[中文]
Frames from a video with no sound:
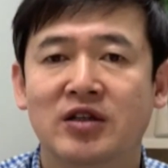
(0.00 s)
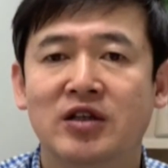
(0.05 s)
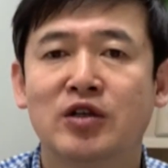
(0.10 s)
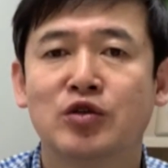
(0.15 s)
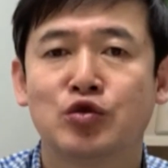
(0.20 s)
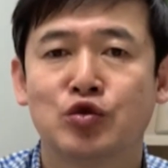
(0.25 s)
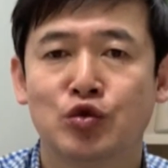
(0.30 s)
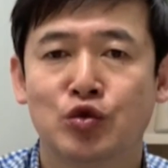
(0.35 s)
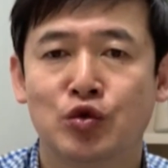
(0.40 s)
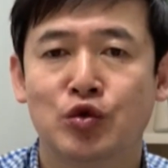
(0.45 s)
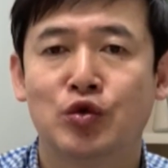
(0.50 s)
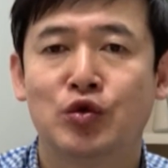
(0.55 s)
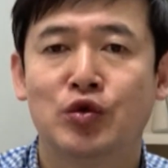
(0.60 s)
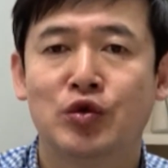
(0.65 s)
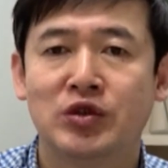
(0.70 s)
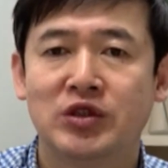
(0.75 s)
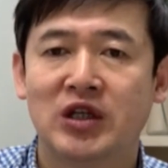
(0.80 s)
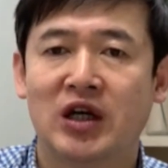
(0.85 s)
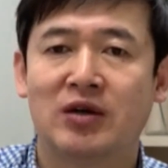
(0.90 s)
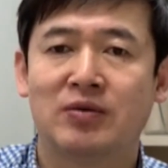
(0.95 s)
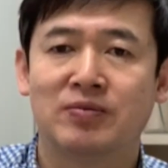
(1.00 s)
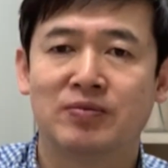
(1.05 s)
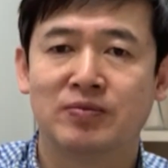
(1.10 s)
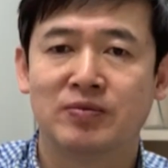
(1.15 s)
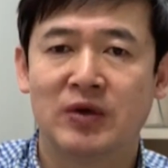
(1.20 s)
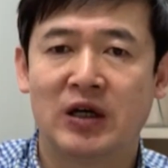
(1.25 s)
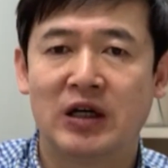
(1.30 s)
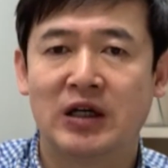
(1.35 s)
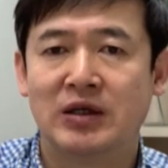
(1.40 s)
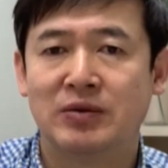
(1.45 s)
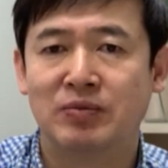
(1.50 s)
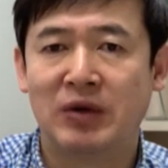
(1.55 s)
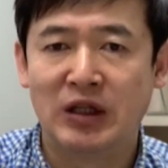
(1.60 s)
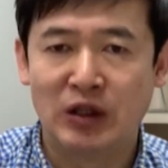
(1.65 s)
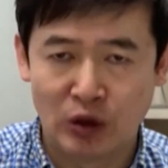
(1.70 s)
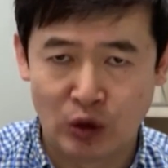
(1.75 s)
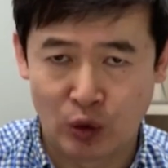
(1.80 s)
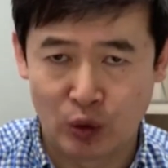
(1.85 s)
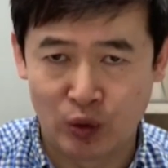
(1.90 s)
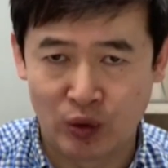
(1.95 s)
耶稣向啊
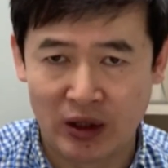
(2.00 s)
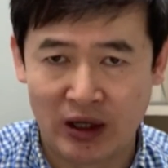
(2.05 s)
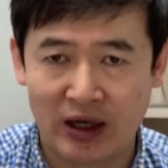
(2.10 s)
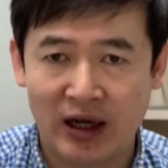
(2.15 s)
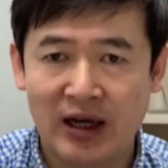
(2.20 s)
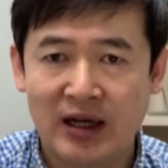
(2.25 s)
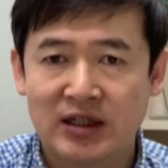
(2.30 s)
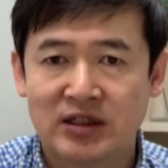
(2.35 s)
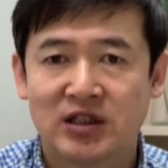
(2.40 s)
门徒哈，